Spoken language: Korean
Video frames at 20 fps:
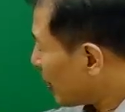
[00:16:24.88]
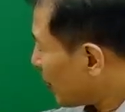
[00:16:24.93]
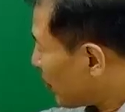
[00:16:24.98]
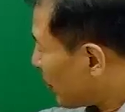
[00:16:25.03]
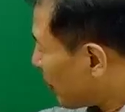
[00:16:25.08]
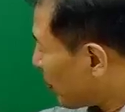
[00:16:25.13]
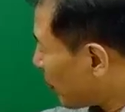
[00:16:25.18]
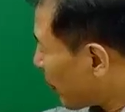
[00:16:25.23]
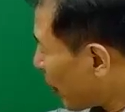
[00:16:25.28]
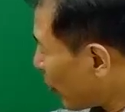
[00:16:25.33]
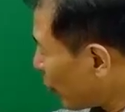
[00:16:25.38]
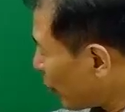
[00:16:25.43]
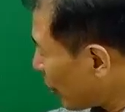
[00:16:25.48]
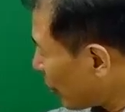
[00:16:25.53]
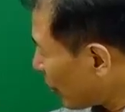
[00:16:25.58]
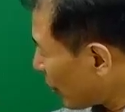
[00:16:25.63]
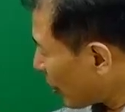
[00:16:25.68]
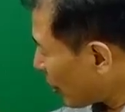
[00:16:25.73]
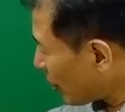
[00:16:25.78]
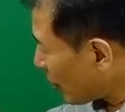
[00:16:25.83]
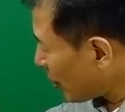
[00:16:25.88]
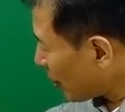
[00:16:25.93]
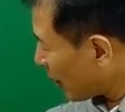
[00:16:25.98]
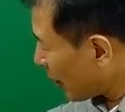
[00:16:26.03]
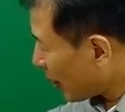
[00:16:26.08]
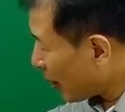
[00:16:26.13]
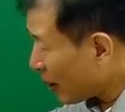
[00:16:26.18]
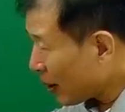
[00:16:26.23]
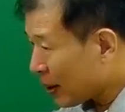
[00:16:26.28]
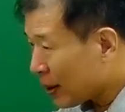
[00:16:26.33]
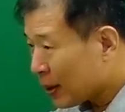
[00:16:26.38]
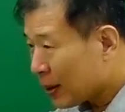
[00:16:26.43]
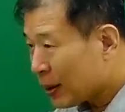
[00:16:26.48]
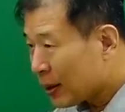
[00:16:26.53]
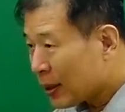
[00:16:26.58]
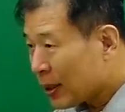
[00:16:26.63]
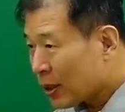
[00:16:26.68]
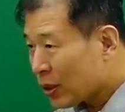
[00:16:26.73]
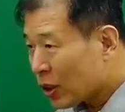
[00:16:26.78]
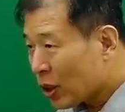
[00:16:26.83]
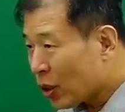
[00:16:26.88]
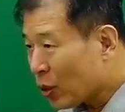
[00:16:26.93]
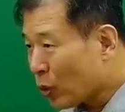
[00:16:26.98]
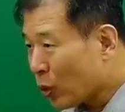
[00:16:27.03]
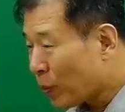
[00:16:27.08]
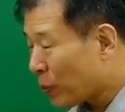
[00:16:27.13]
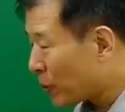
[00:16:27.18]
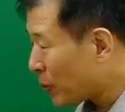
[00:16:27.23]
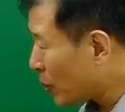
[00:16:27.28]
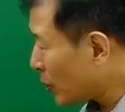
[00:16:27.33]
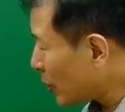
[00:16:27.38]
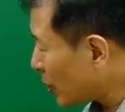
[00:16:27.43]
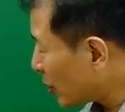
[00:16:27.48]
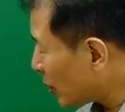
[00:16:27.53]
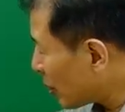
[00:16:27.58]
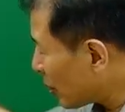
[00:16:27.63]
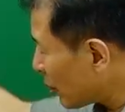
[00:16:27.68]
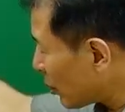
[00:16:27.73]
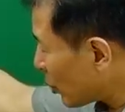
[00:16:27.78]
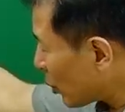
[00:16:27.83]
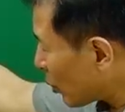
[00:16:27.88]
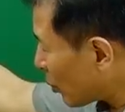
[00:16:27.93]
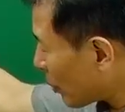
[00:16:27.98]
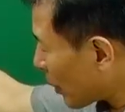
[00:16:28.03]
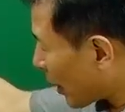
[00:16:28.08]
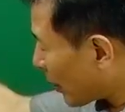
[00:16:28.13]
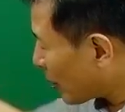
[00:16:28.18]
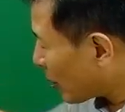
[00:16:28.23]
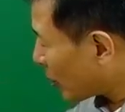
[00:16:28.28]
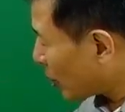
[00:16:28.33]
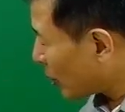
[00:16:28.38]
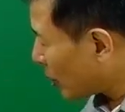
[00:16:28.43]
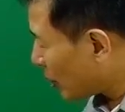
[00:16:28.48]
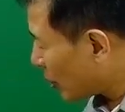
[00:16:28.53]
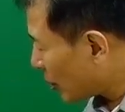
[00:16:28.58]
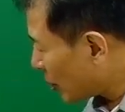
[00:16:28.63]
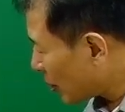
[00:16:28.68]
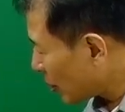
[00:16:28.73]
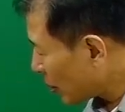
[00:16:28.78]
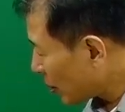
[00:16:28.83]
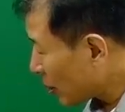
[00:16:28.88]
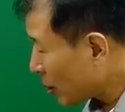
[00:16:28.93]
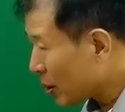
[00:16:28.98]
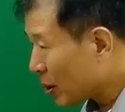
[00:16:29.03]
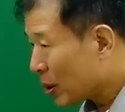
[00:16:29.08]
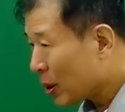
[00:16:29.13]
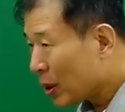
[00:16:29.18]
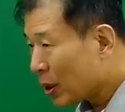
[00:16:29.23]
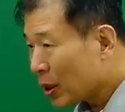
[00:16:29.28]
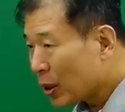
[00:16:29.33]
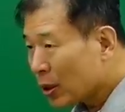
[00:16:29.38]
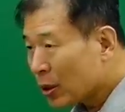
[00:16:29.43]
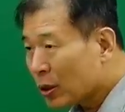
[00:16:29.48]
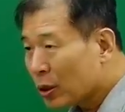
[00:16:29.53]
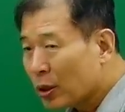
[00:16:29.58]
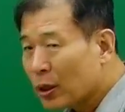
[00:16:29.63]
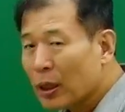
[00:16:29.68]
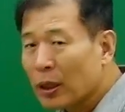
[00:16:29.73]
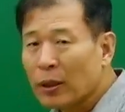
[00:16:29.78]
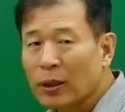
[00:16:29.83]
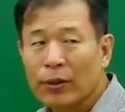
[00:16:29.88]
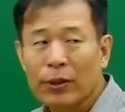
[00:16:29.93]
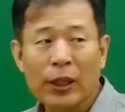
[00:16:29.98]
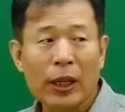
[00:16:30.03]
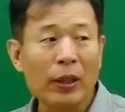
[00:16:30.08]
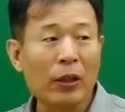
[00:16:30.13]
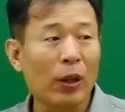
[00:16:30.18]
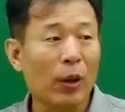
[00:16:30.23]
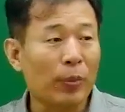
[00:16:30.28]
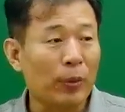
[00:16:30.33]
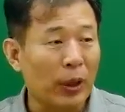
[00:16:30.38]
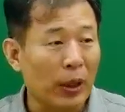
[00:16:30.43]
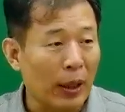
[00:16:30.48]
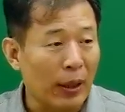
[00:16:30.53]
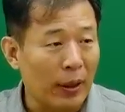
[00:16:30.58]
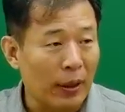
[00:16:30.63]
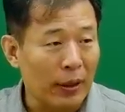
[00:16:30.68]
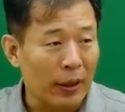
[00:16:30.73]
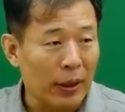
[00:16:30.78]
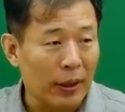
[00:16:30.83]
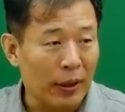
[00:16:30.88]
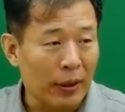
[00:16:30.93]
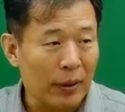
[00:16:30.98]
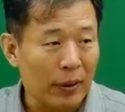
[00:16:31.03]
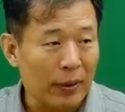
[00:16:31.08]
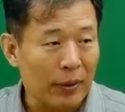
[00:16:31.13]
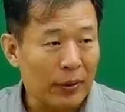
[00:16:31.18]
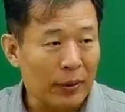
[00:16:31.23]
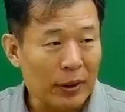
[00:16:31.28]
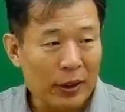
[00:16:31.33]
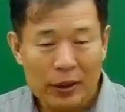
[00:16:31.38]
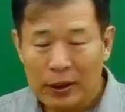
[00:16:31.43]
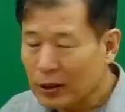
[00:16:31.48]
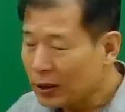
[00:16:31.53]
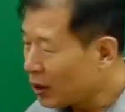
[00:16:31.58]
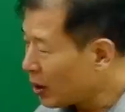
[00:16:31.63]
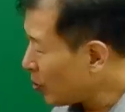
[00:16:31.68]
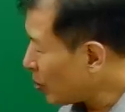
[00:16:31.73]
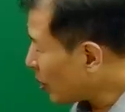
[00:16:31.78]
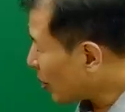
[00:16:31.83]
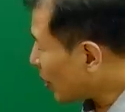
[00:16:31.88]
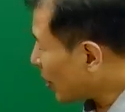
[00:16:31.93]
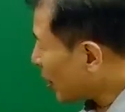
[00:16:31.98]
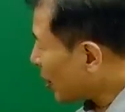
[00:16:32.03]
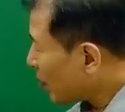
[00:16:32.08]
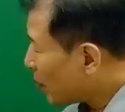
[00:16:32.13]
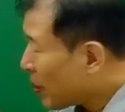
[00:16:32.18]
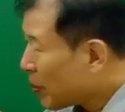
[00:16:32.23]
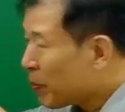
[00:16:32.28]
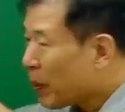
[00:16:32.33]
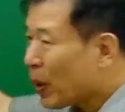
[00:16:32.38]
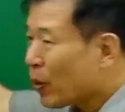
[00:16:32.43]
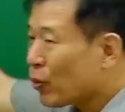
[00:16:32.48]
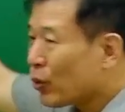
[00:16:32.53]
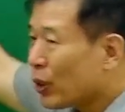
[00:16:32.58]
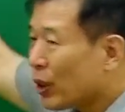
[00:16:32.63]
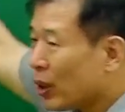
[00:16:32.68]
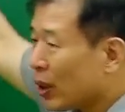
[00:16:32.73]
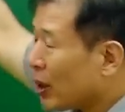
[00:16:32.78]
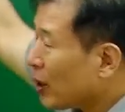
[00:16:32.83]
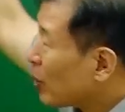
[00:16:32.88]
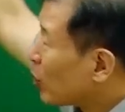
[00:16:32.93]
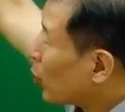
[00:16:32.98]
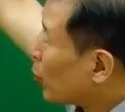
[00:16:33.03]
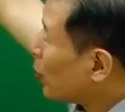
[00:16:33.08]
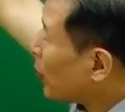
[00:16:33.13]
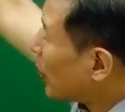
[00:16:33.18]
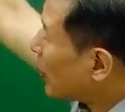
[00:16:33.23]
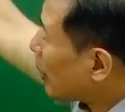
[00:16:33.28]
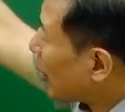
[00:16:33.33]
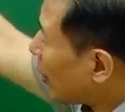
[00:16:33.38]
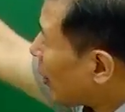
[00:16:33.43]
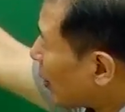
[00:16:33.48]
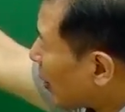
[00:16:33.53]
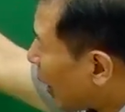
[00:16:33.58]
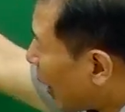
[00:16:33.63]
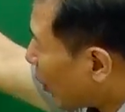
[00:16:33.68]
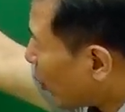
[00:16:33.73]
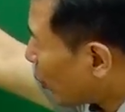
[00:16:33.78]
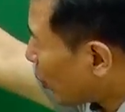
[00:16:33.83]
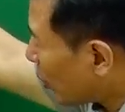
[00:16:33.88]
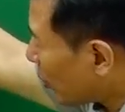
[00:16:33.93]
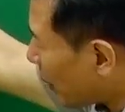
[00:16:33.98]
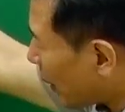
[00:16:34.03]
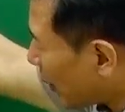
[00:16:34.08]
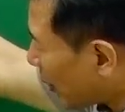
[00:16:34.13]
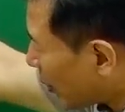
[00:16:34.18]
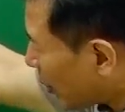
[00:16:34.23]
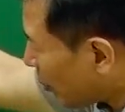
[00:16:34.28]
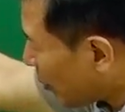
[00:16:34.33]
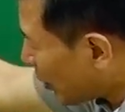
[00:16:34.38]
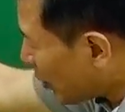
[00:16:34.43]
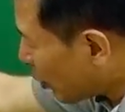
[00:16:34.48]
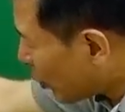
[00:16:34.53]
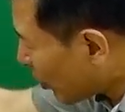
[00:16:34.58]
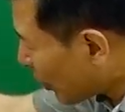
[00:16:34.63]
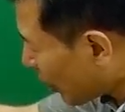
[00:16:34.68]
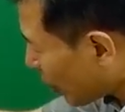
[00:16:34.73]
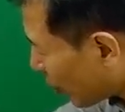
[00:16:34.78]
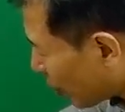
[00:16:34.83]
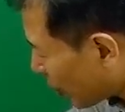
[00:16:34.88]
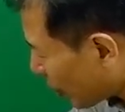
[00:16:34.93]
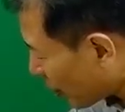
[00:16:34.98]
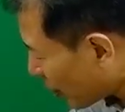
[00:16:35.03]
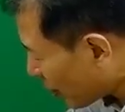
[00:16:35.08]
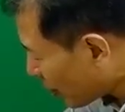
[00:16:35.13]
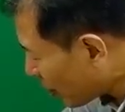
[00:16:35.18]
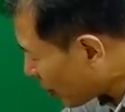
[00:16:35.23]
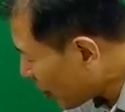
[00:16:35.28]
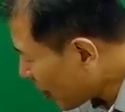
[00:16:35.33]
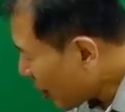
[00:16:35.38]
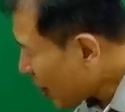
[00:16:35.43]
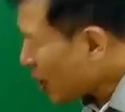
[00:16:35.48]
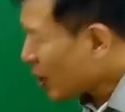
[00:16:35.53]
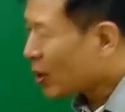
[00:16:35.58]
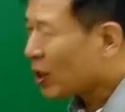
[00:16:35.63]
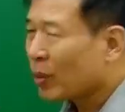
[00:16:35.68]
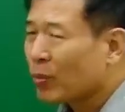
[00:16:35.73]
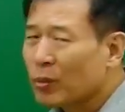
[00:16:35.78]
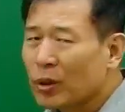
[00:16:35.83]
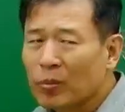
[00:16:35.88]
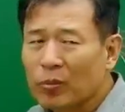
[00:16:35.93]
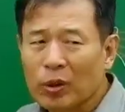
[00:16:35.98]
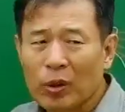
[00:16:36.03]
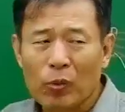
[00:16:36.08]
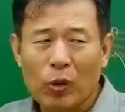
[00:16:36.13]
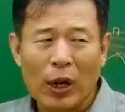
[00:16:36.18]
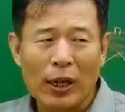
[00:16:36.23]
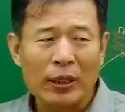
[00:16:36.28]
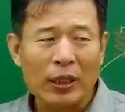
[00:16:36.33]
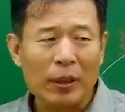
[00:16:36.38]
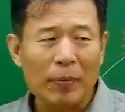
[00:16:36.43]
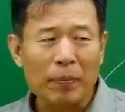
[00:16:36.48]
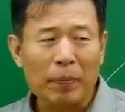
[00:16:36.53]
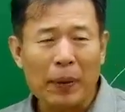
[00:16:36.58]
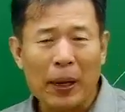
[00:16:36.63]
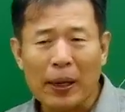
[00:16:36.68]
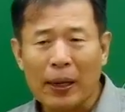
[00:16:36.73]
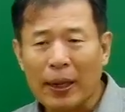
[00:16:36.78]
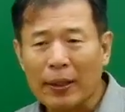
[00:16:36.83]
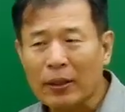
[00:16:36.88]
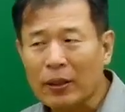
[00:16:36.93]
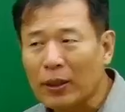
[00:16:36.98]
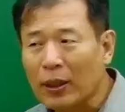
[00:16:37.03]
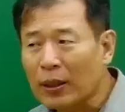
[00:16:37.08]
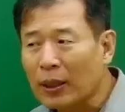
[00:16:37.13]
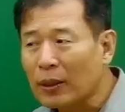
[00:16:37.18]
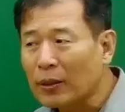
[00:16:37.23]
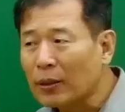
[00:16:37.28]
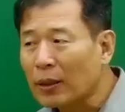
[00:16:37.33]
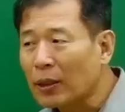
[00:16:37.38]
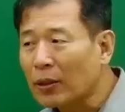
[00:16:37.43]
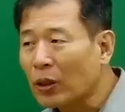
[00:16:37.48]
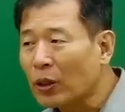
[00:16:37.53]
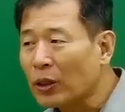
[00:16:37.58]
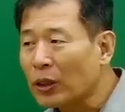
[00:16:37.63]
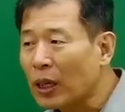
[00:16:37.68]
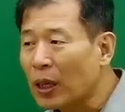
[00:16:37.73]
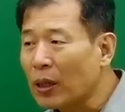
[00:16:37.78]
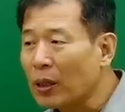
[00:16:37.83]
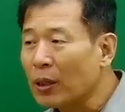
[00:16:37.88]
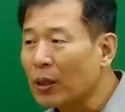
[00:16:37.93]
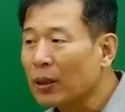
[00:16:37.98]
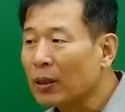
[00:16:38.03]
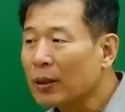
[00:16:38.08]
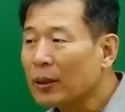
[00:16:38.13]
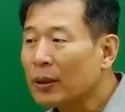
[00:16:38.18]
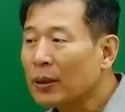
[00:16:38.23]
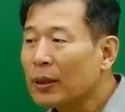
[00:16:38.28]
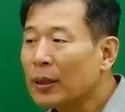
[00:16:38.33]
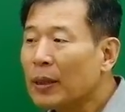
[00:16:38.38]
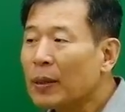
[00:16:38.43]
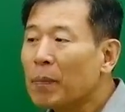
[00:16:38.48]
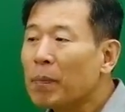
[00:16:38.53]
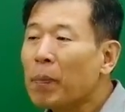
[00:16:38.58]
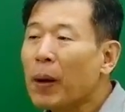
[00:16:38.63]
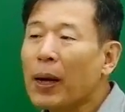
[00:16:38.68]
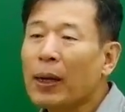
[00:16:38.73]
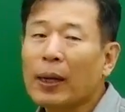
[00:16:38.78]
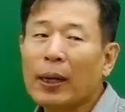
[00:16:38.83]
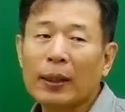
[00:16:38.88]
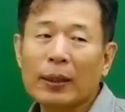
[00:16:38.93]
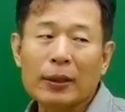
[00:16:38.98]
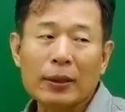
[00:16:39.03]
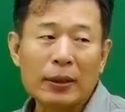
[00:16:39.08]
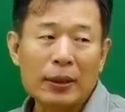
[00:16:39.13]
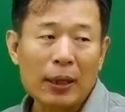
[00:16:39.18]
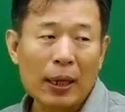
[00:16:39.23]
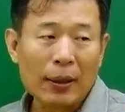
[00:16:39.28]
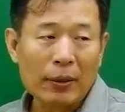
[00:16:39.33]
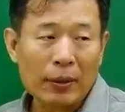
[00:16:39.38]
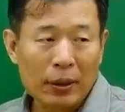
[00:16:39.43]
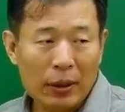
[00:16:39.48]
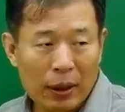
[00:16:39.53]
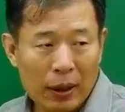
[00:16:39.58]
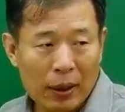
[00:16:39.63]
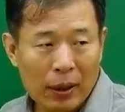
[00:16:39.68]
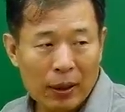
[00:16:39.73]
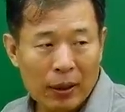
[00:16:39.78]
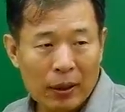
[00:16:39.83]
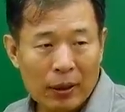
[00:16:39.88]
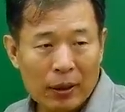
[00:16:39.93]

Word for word: 빗방울이 떨어지는데 저 높은 곳이든 조금 낮은 곳이든 그렇게 큰 차이가 없더라 이런 얘기예요. 그러면 빗방울이 높이에 따라서 가속을 받아서 밑으로 내려올 때는 점점점 왕창 빨라져야 되는데 더 이상 빨라지지 않더라.